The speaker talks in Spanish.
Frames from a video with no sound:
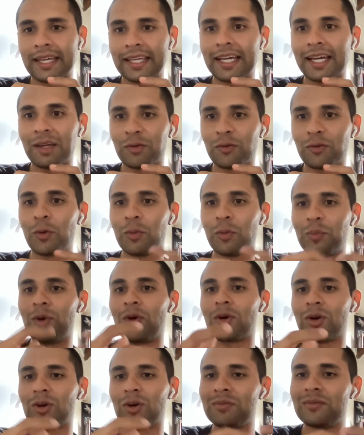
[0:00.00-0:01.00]
Y ahí fue un
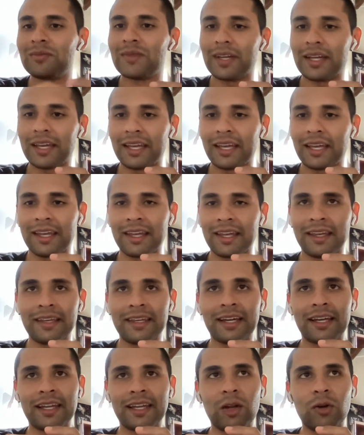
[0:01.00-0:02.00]
poco, eh,
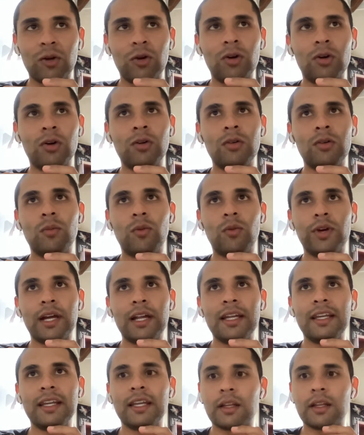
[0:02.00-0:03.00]
y ahí lo voy
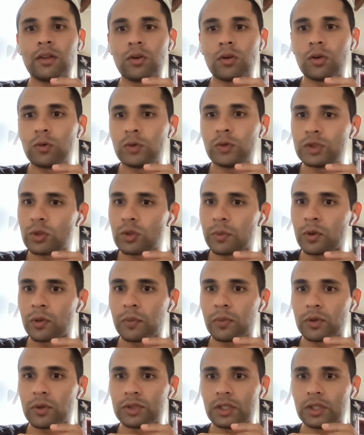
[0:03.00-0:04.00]
alineando con nuestro
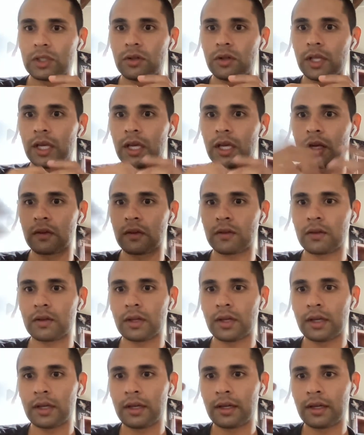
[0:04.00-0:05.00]
propósito y es,